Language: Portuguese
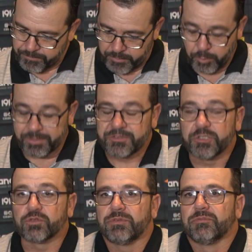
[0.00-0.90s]
e eu
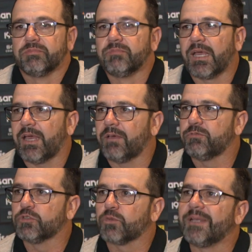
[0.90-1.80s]
preciso né,
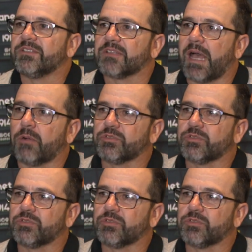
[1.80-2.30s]
visualizar